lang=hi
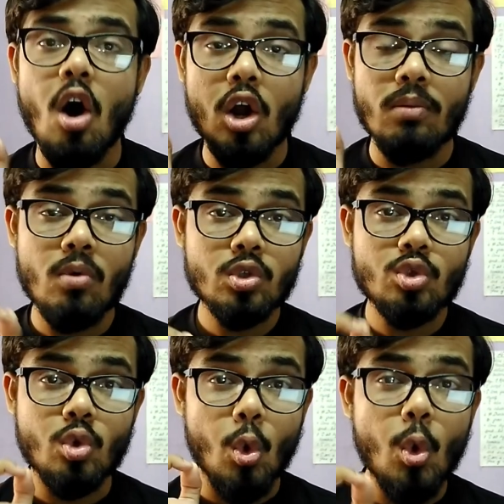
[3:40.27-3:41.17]

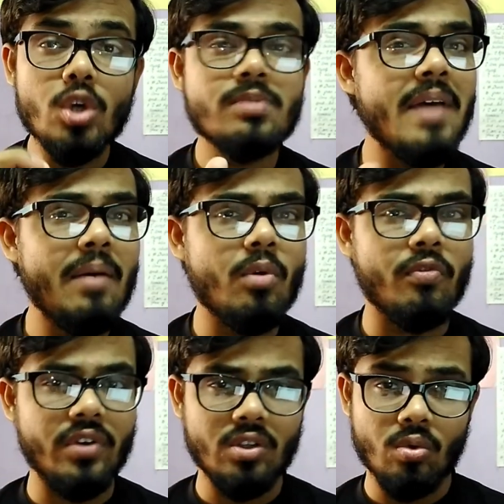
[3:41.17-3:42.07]
ऑलमोस्ट कोर्स मैं आपको
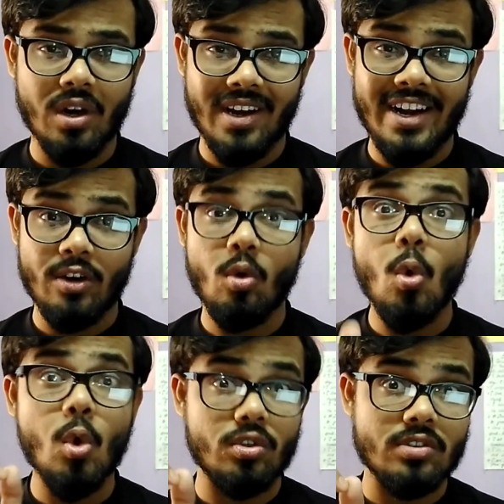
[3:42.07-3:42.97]
फ्री दूंगा राइट
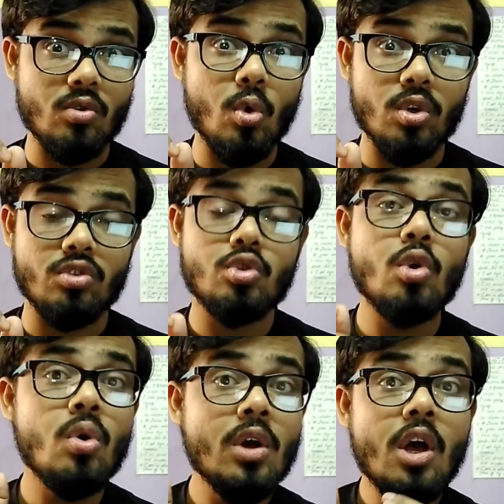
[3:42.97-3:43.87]
कोर्स कोर्स
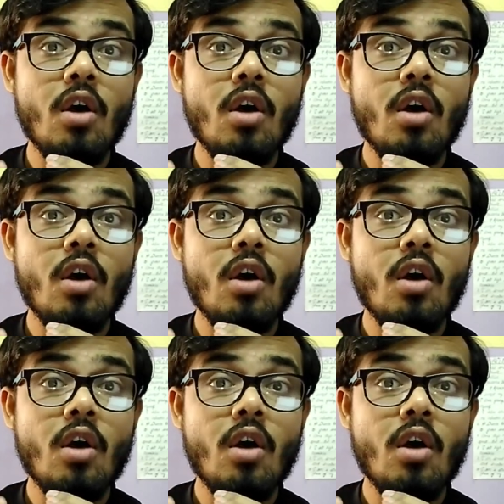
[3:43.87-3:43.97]
जो